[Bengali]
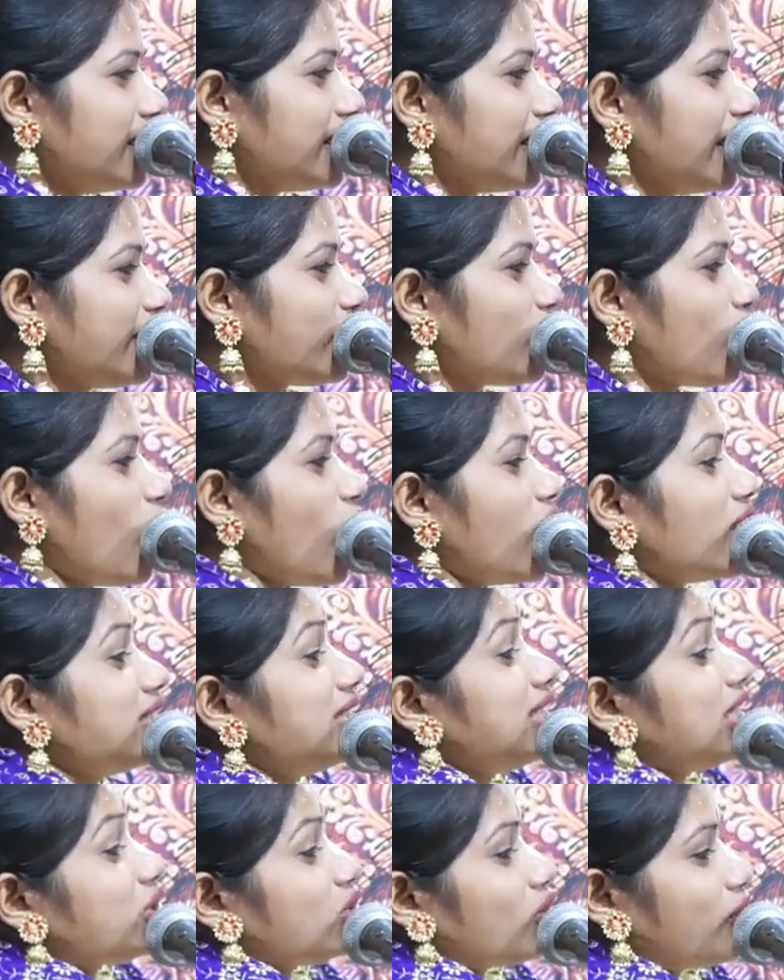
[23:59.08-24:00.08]
এই কর
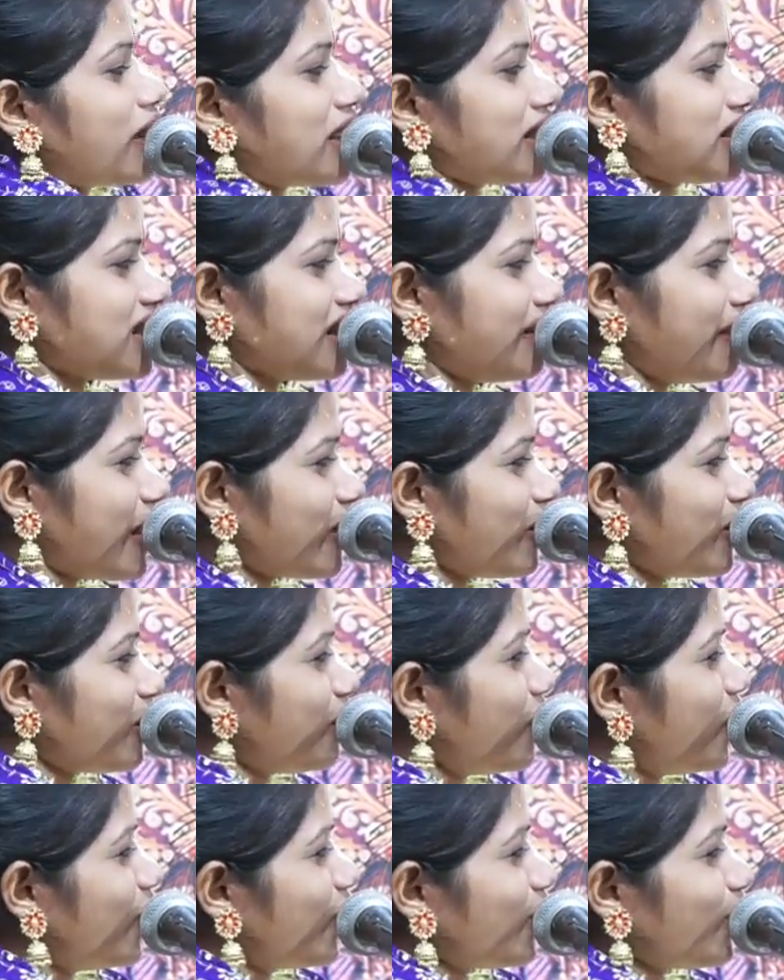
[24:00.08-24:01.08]
দিয়ে তোমার সেবা
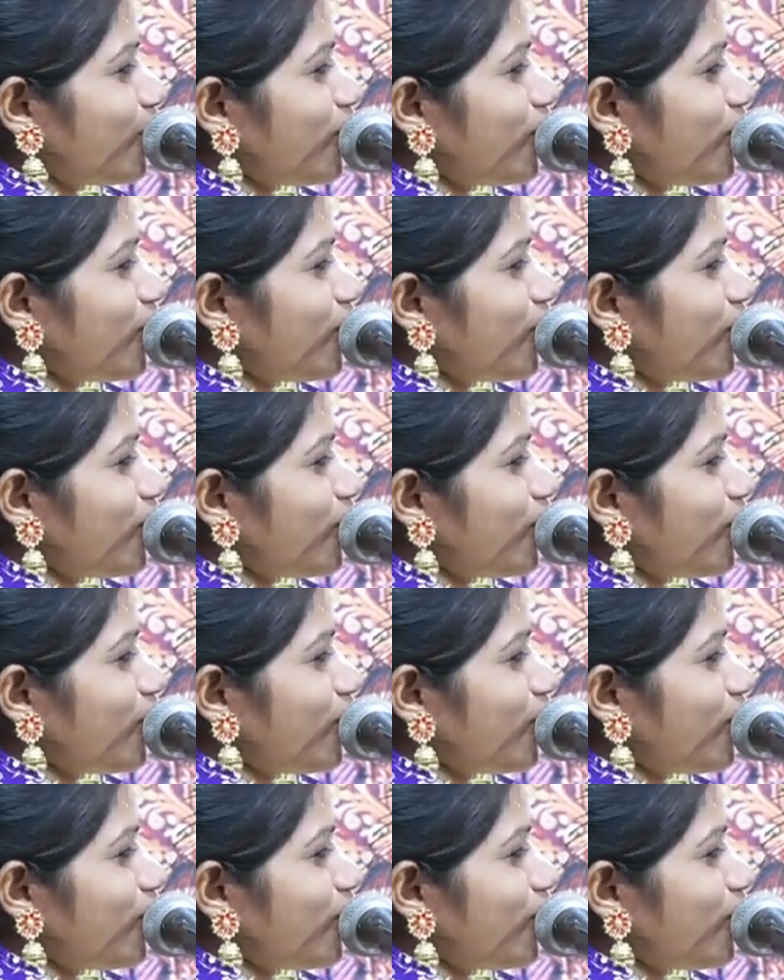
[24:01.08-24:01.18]
করব অন্য